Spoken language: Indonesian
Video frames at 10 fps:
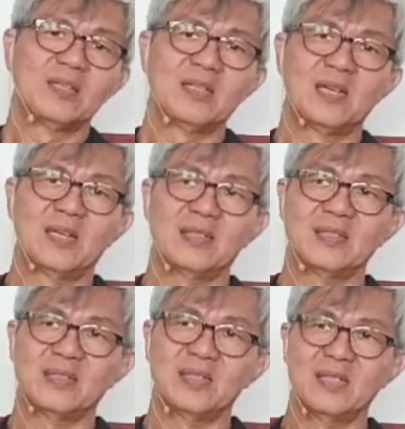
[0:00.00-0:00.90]

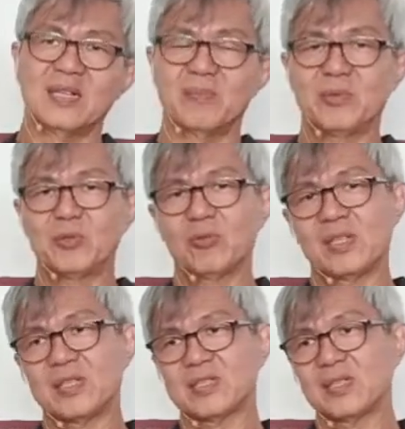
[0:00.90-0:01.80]
dan tidak
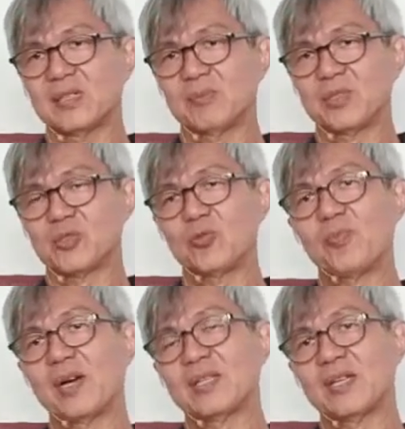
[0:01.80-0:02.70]
kebetulan saya berjumpa dengan